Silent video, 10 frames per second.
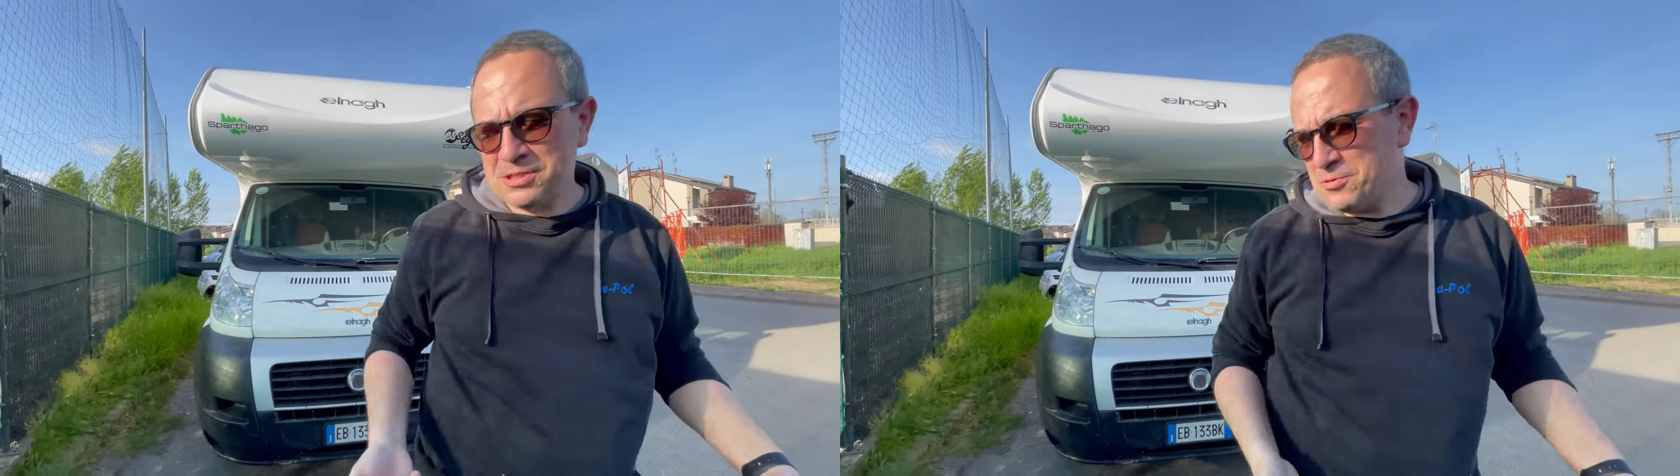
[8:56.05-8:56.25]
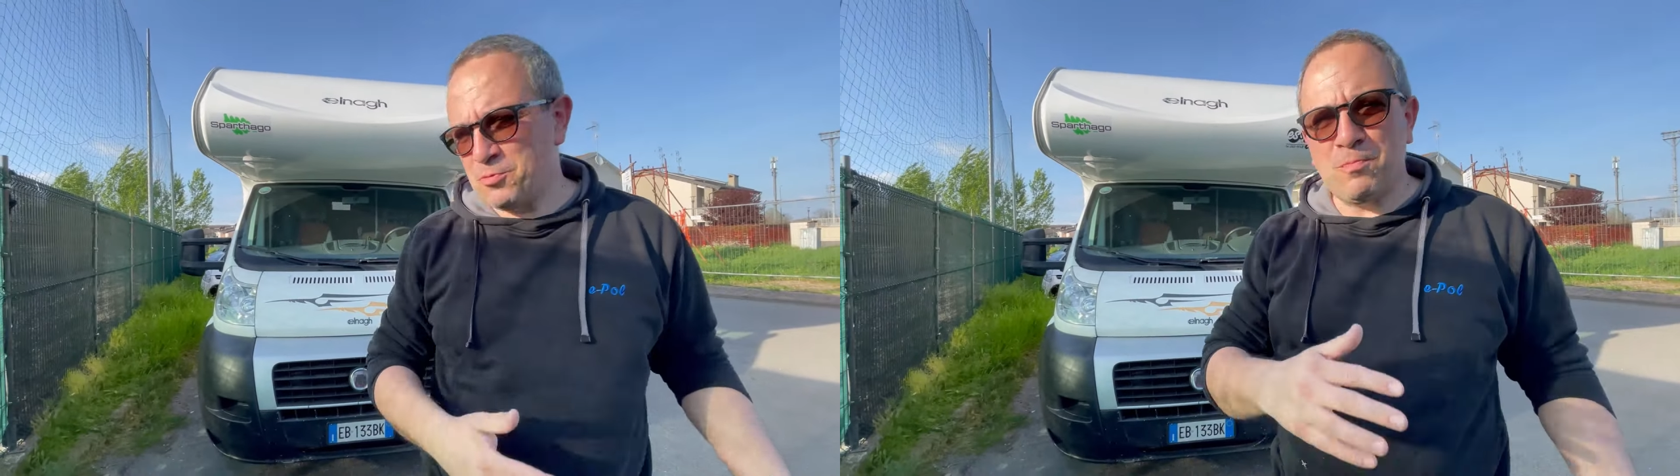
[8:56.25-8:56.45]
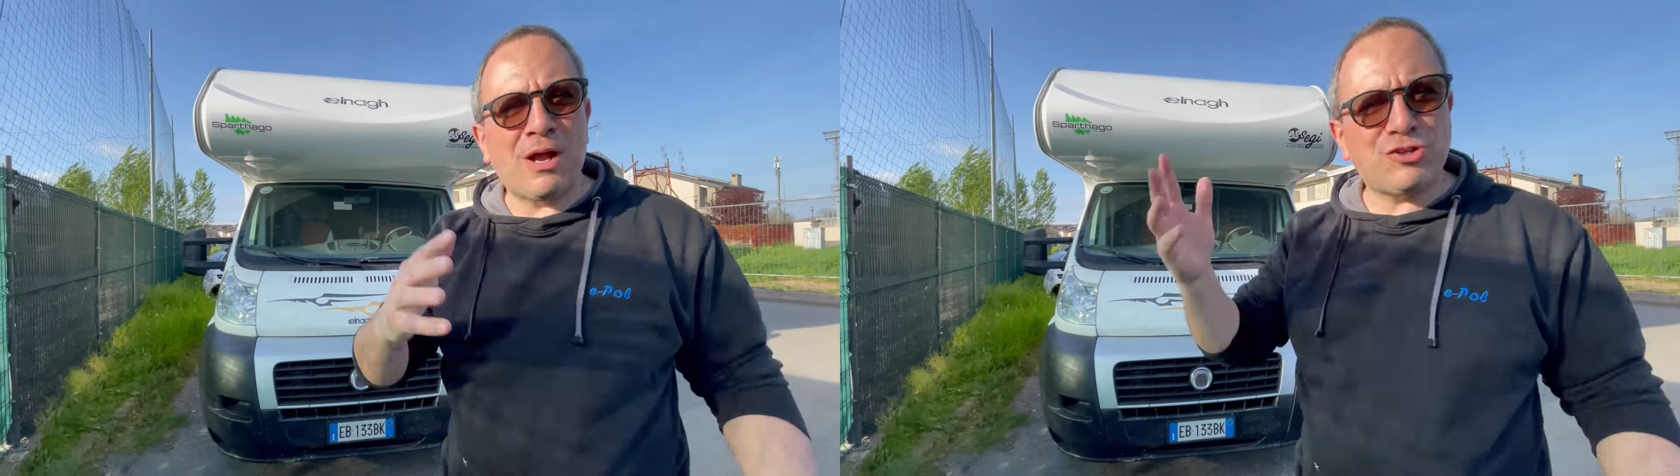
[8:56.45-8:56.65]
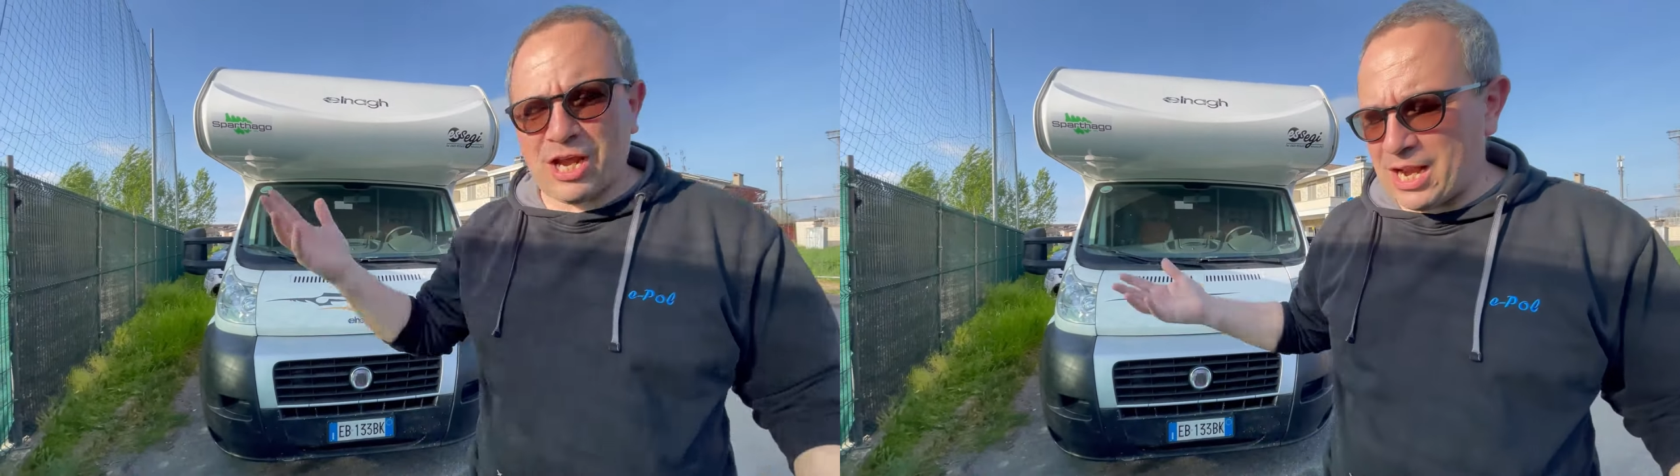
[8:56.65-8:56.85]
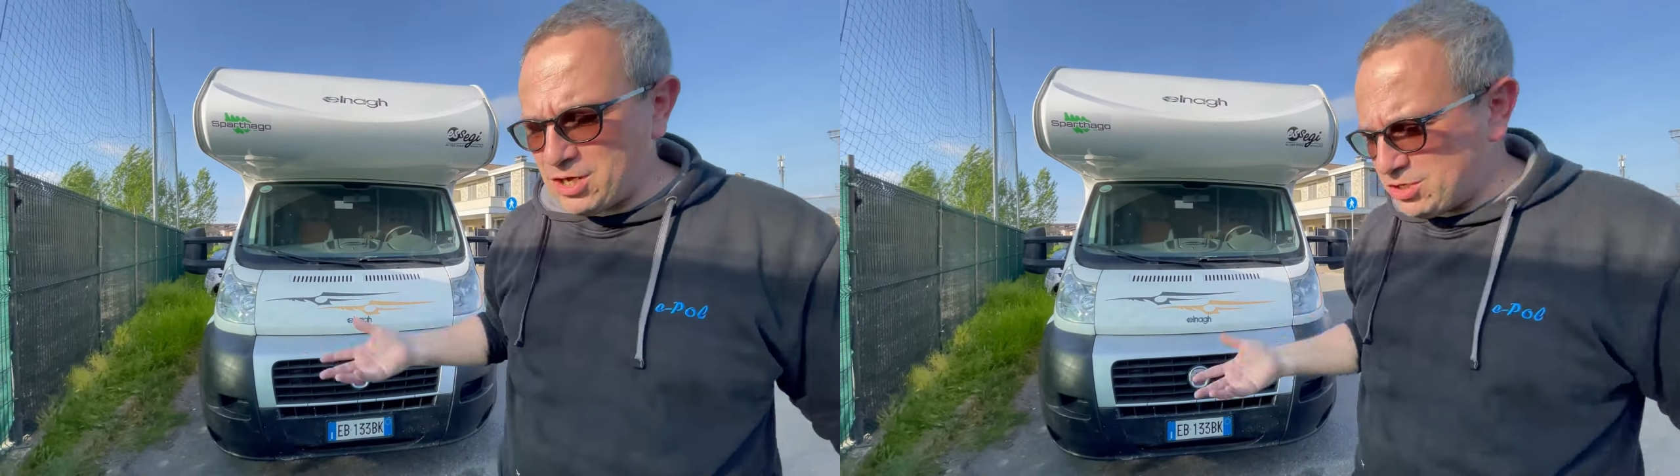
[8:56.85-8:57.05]
un
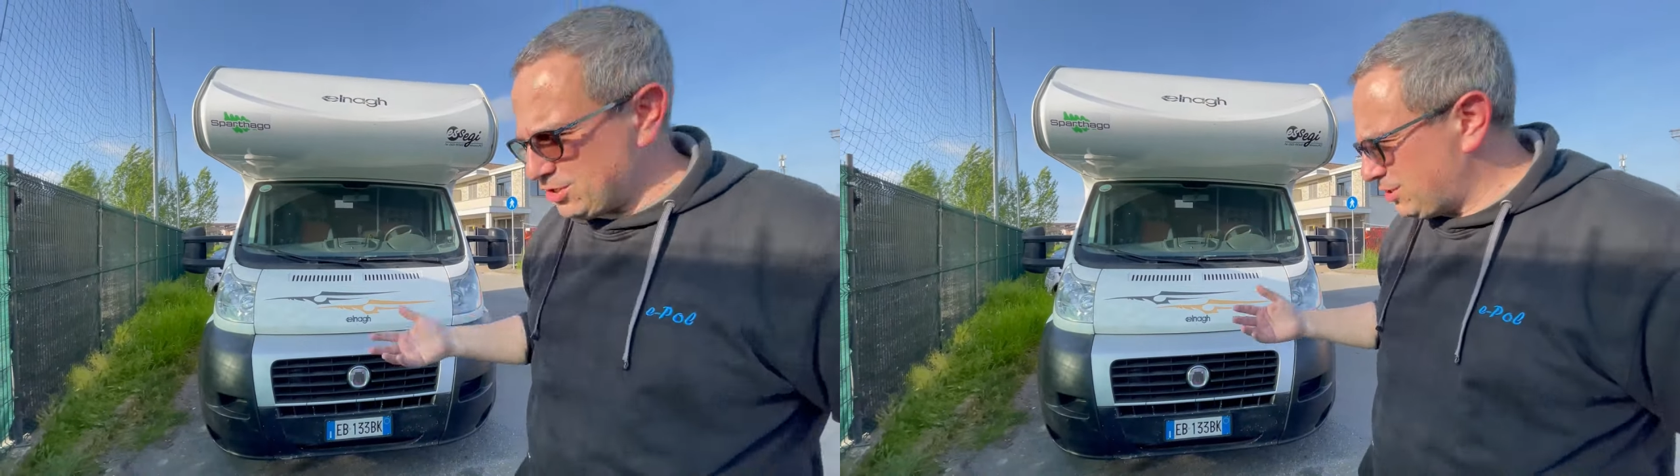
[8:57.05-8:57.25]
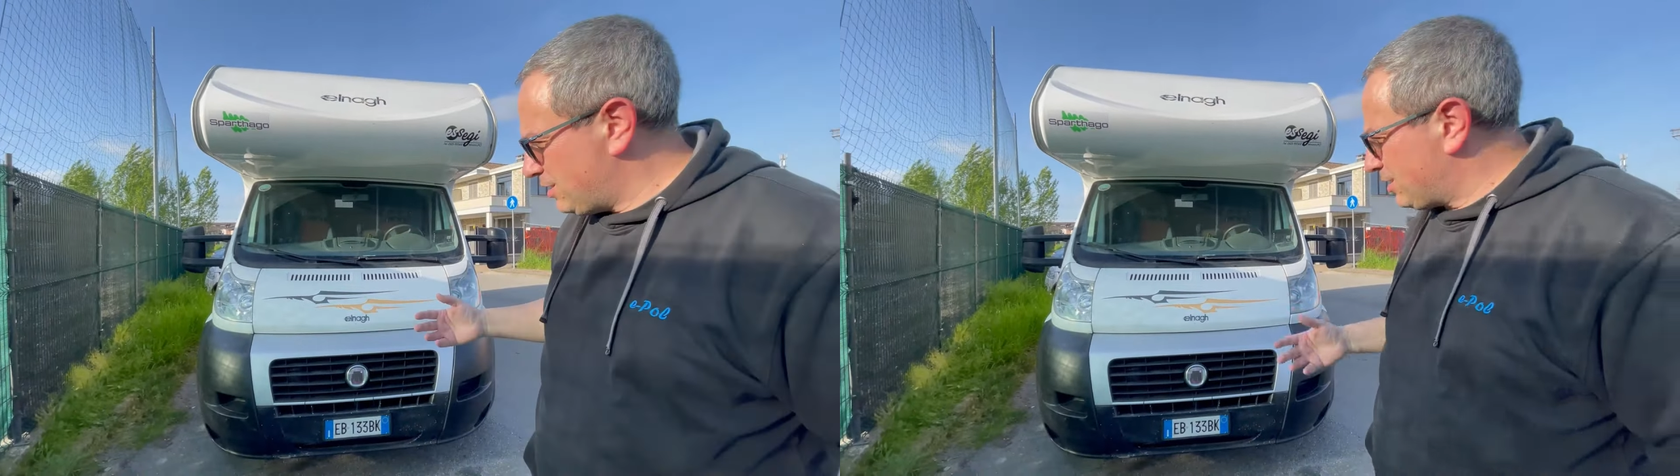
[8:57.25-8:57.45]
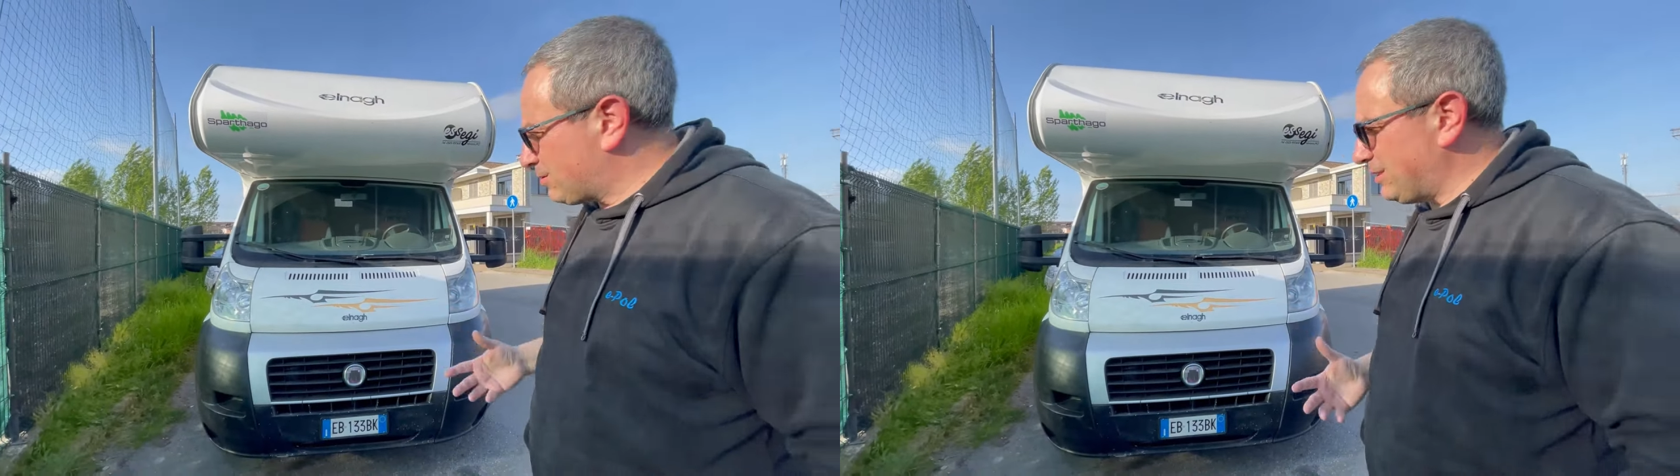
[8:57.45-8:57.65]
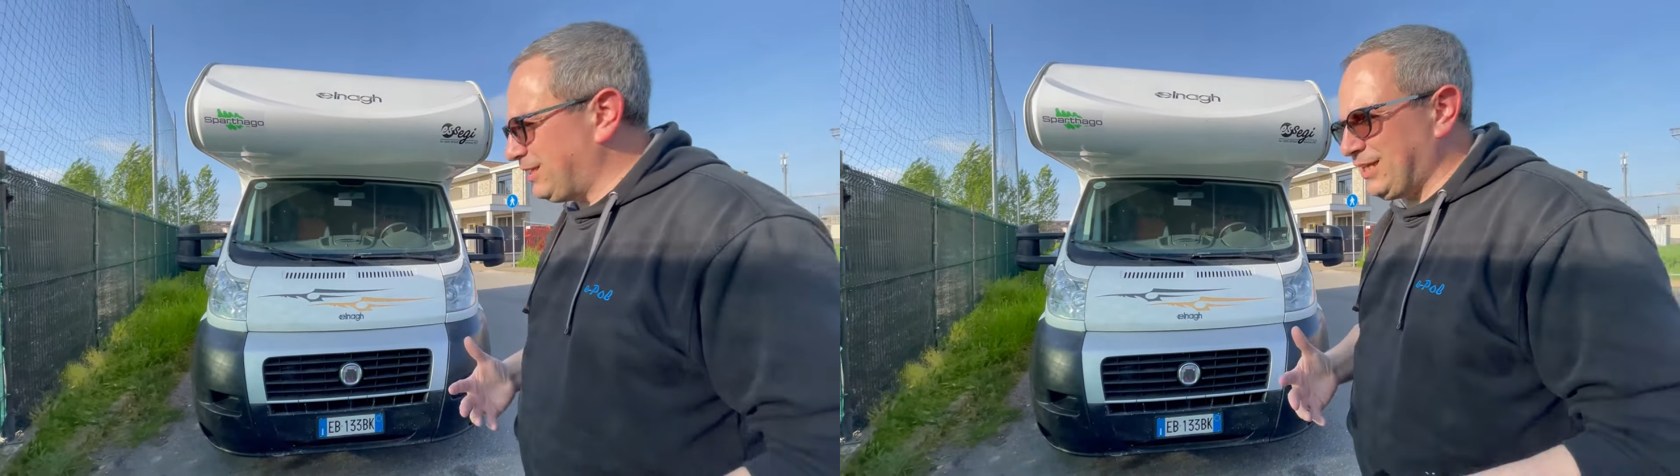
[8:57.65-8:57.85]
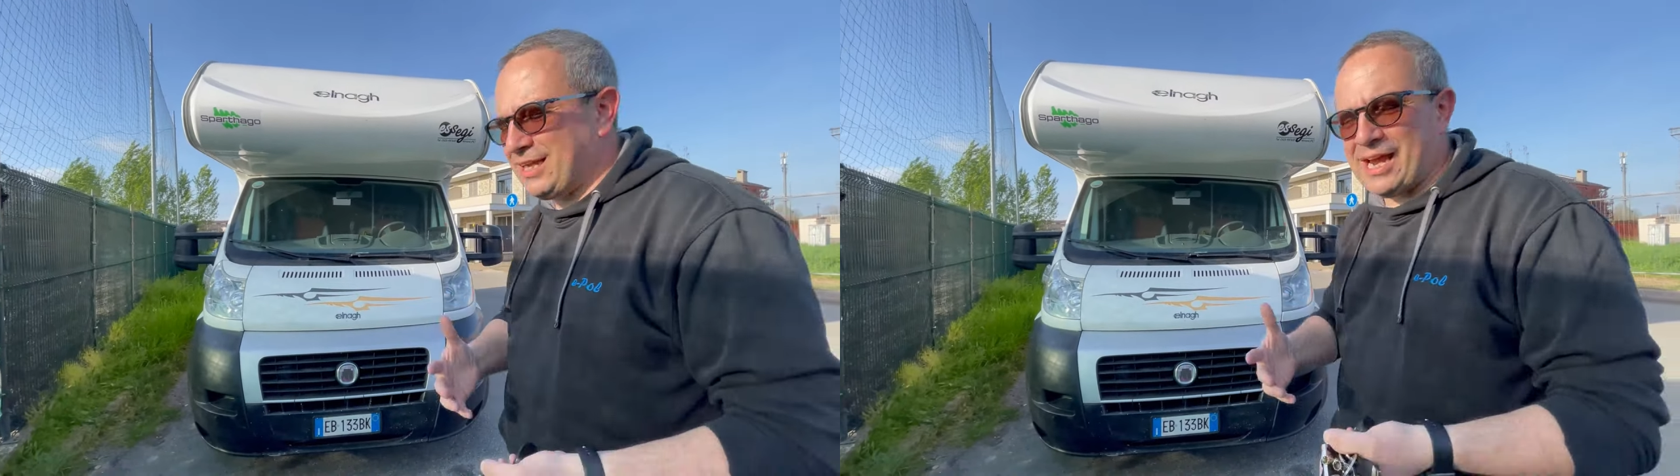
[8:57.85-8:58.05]
macello quindi